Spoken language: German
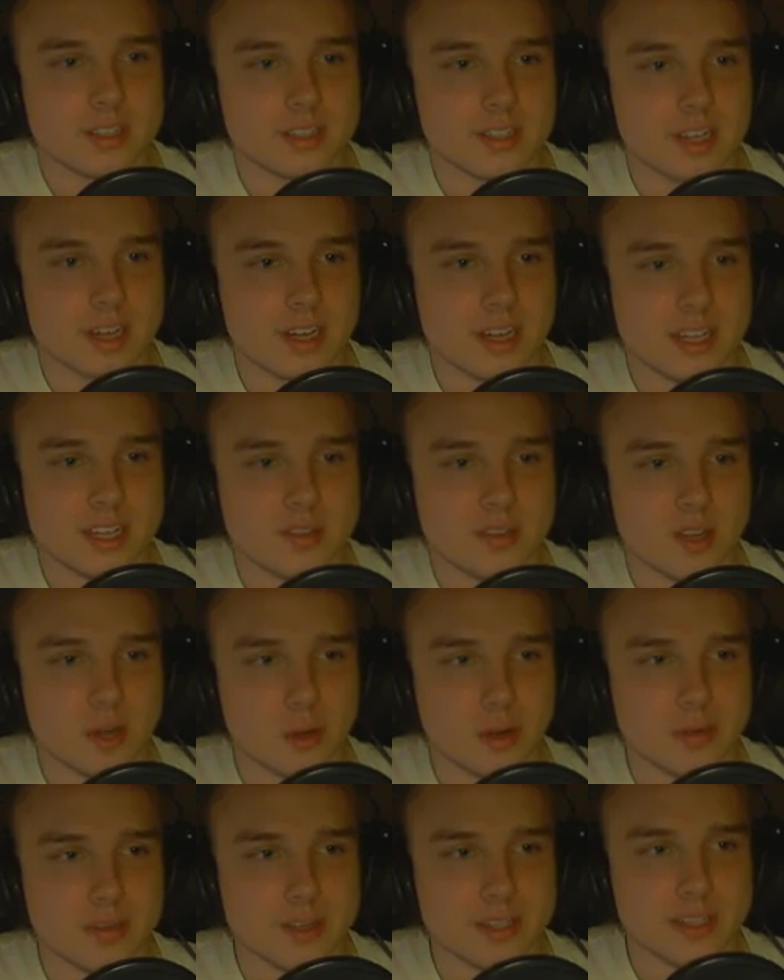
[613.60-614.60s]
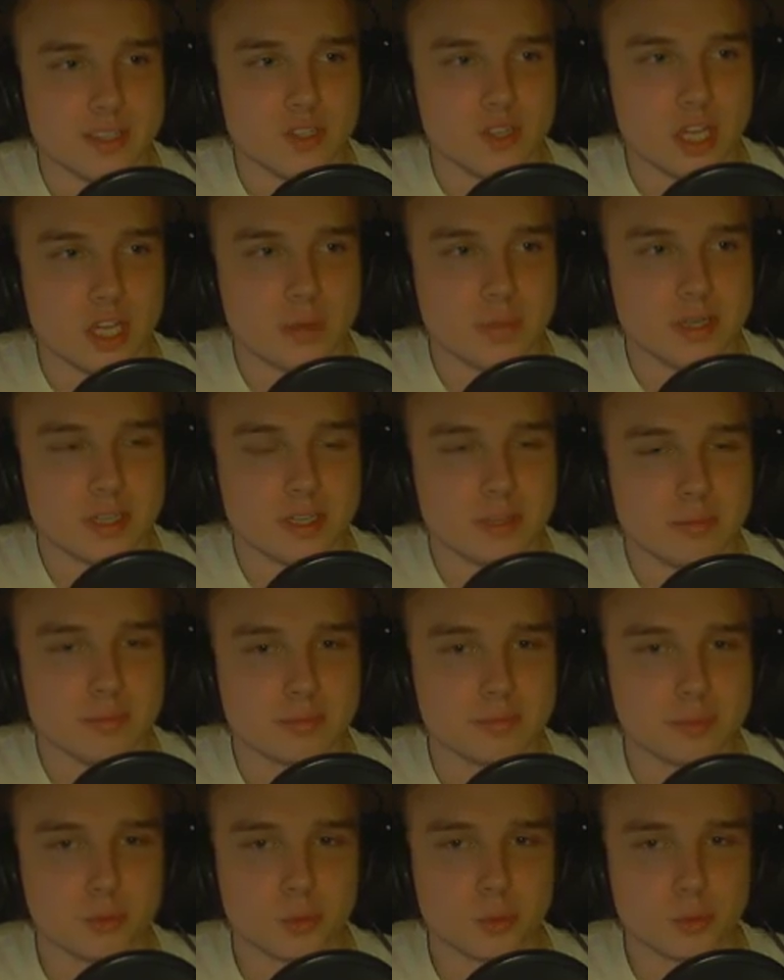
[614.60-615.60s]
Der HSV gewinnt das Derby.
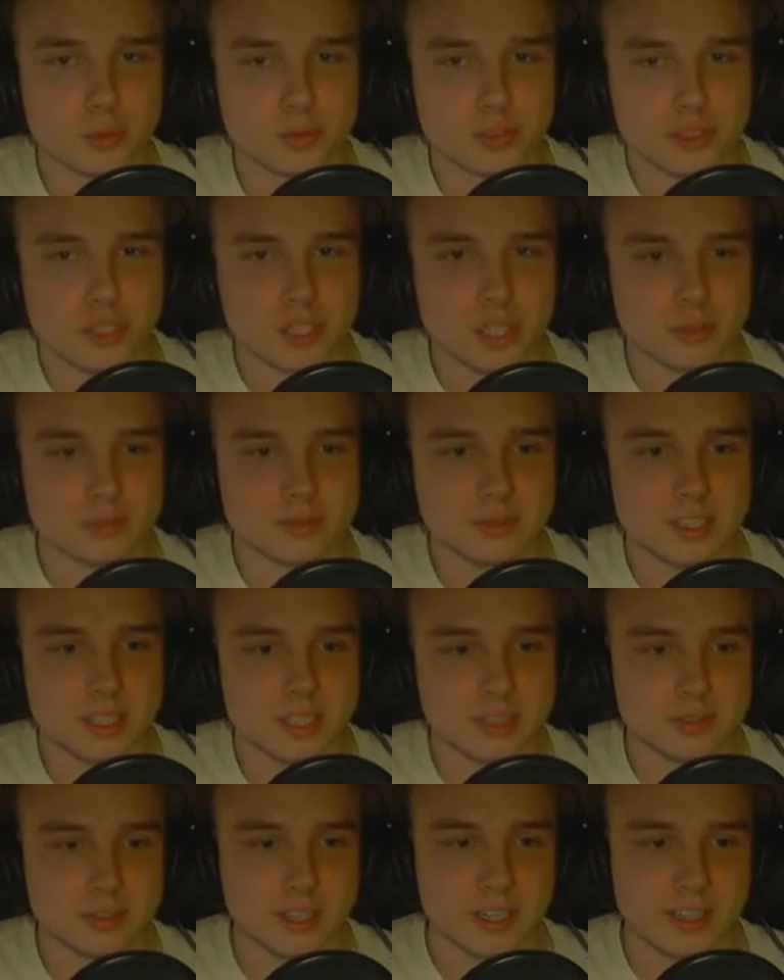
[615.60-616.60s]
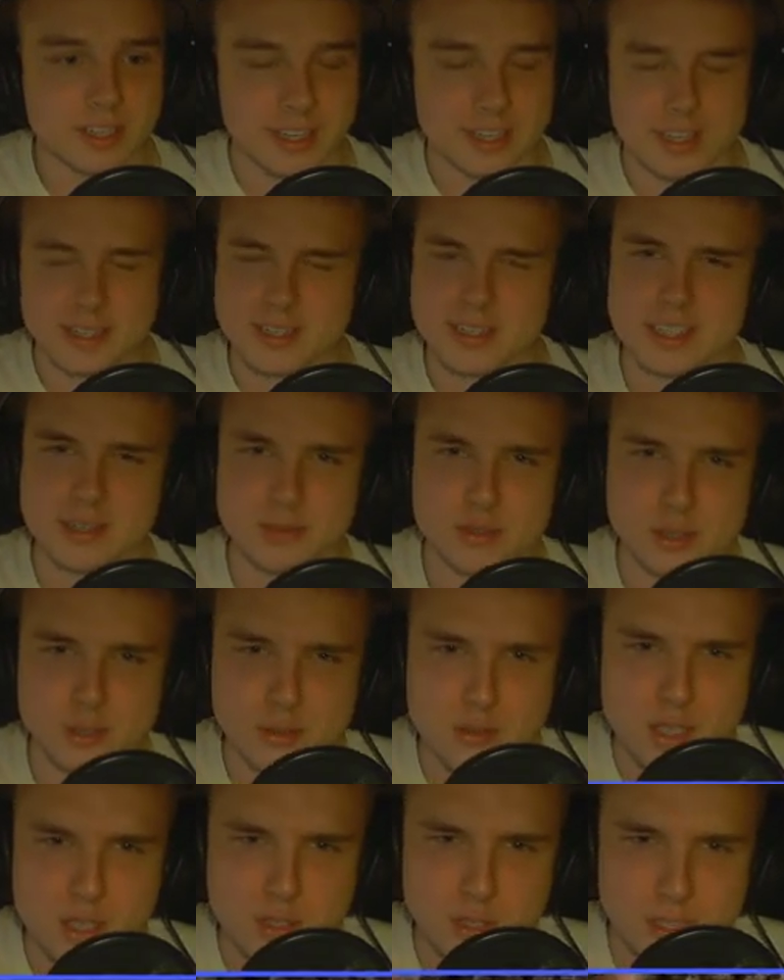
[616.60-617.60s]
Buhrufe kommen von den Rängen. Insgesamt
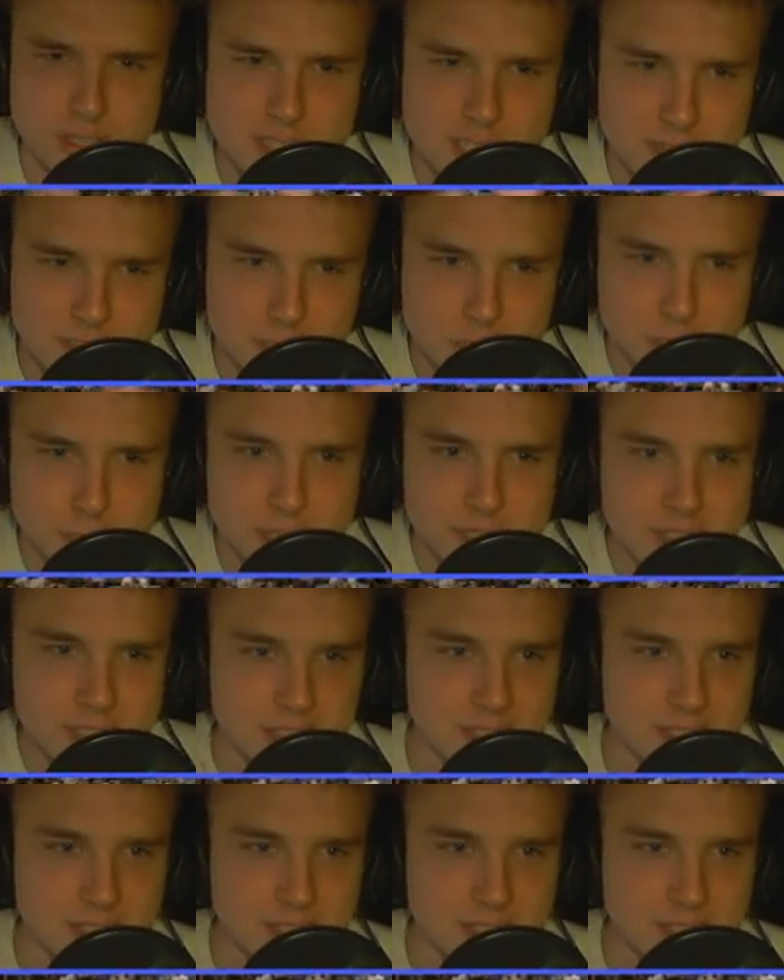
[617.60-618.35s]
5 zu 0 in zwei Spielen.